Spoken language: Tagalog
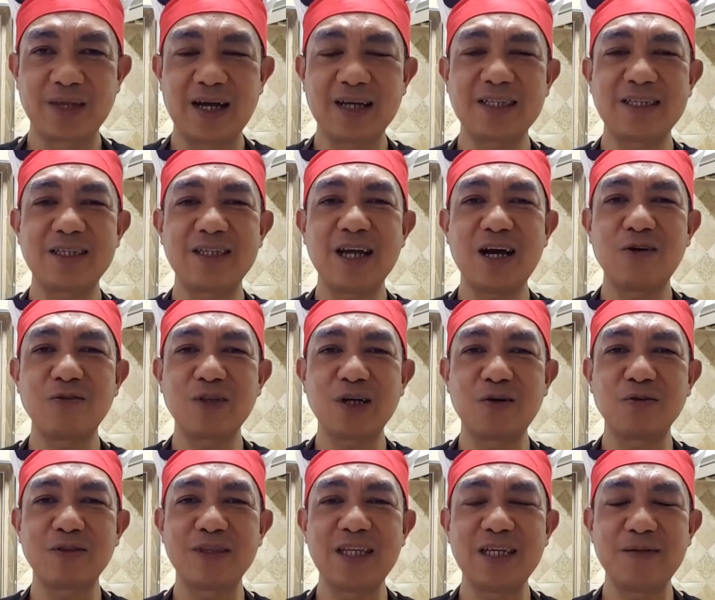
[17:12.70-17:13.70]
At
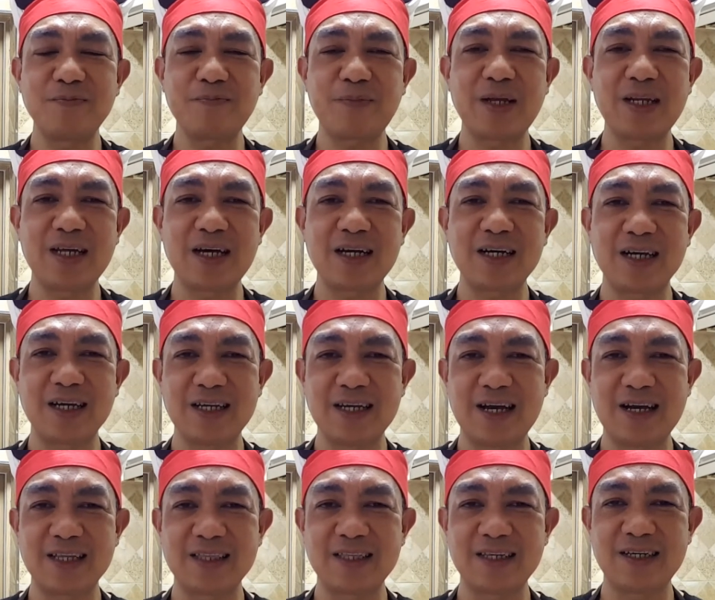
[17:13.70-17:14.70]
shoutout din pala kay
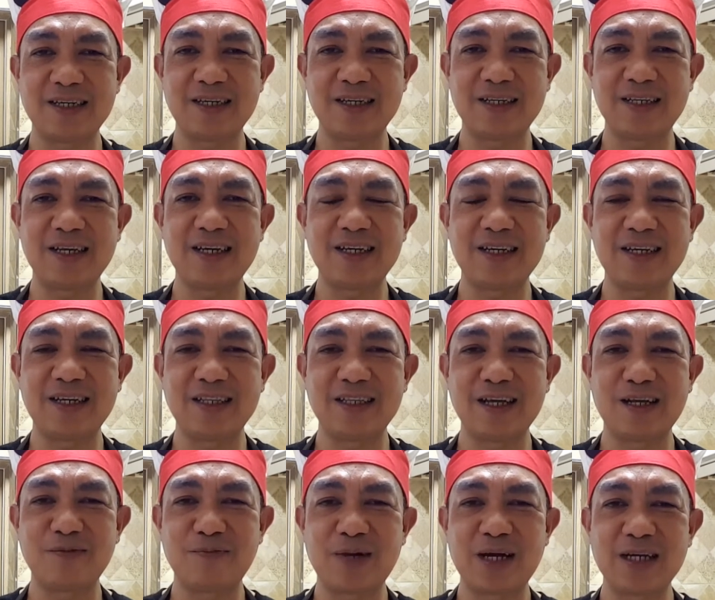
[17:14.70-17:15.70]
ate Nene
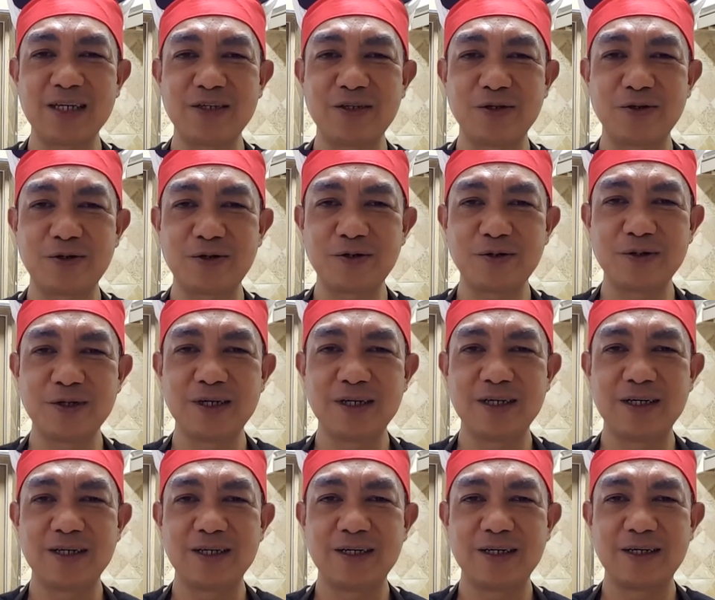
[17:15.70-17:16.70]
Dalmasio
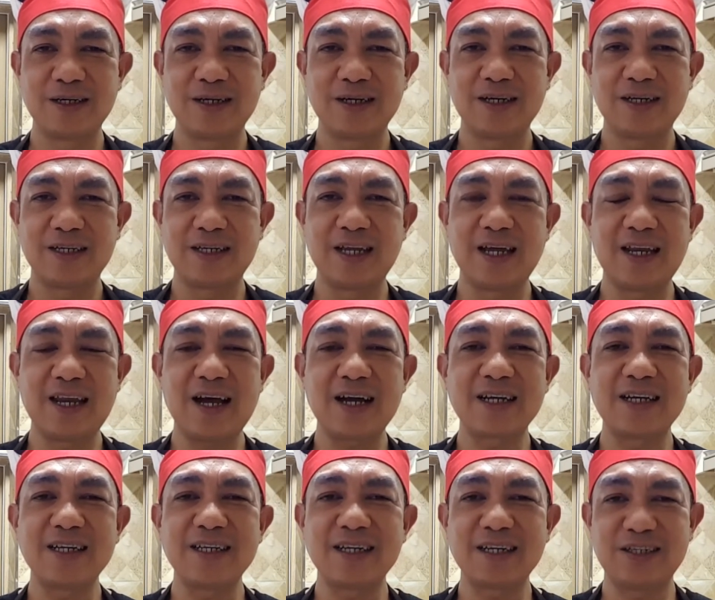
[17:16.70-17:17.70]
na
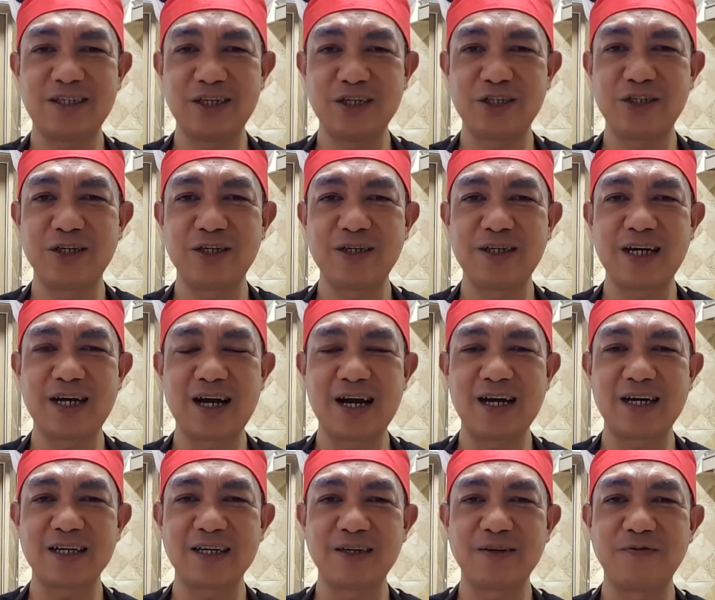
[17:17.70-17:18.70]
laging nagsishare ng
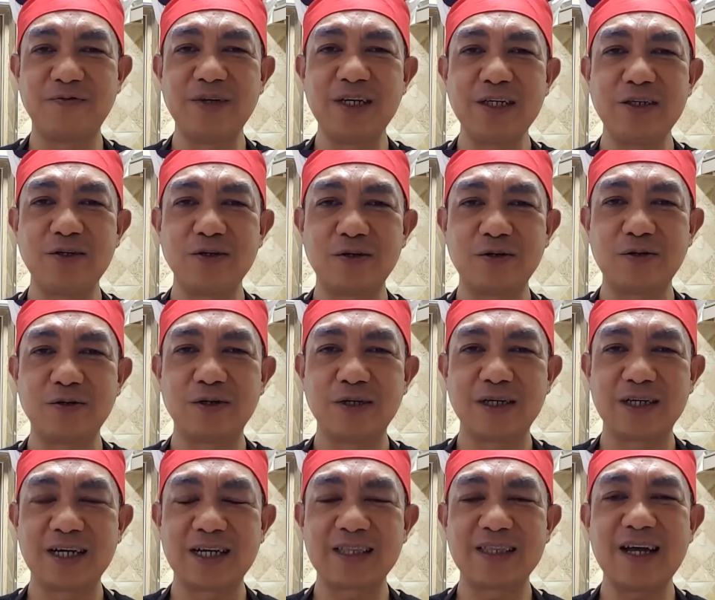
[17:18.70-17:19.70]
aking video
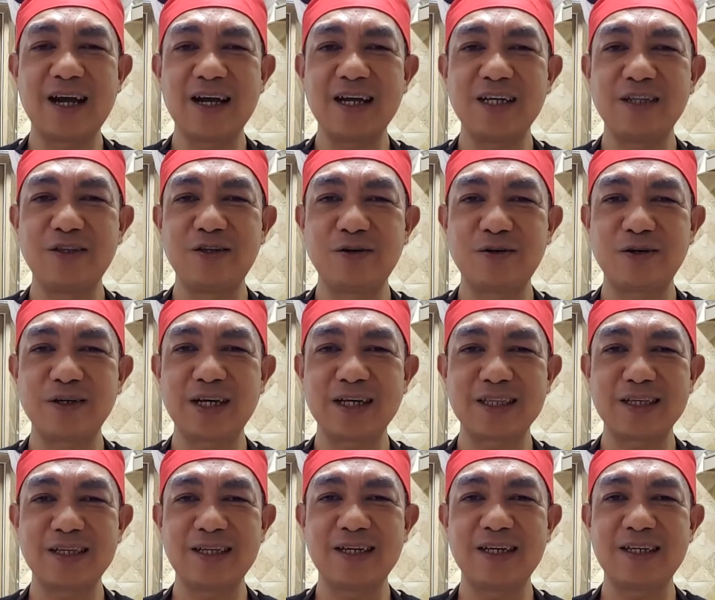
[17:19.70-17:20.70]
at dahil doon
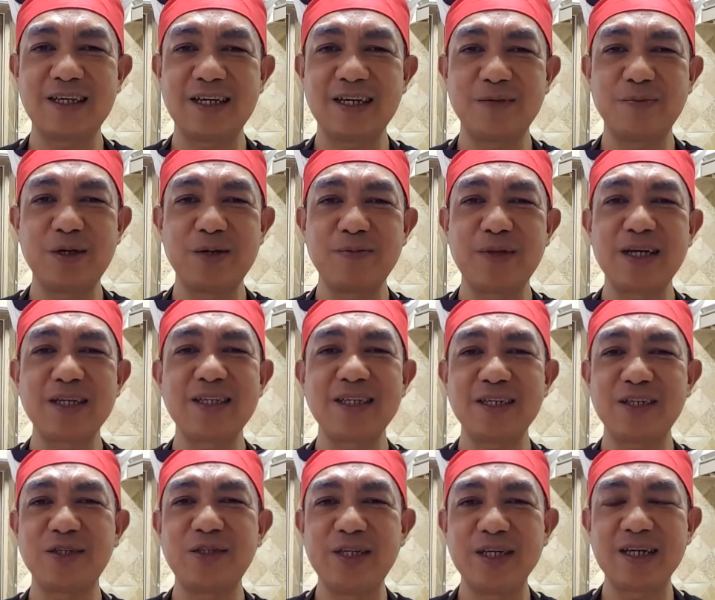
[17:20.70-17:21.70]
at nene,
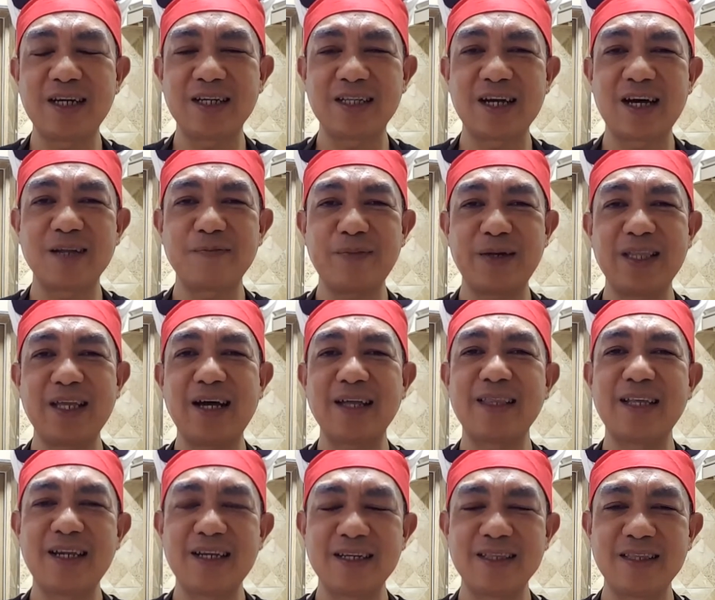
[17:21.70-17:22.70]
imi-message din kita at
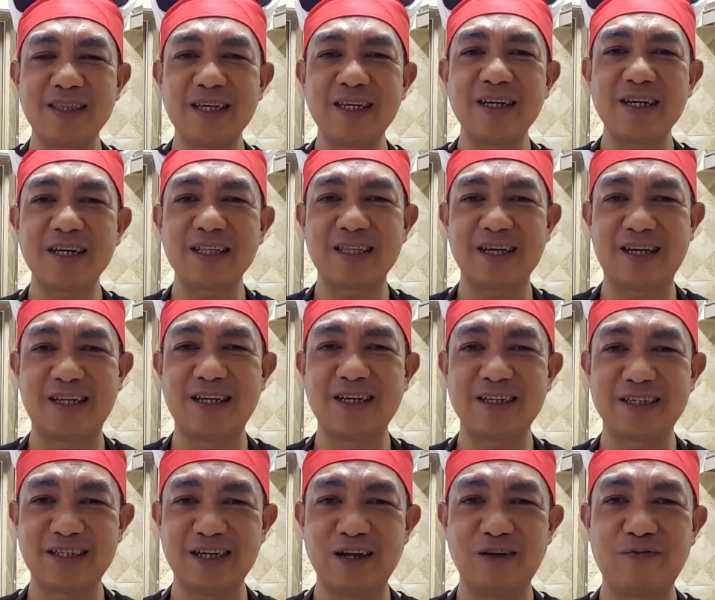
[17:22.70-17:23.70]
padadalhin din kita
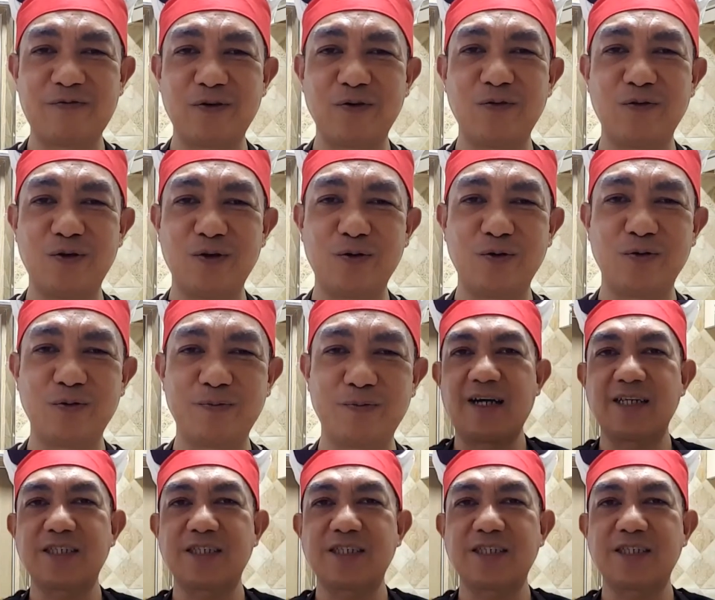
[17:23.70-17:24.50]
ng cellphone load.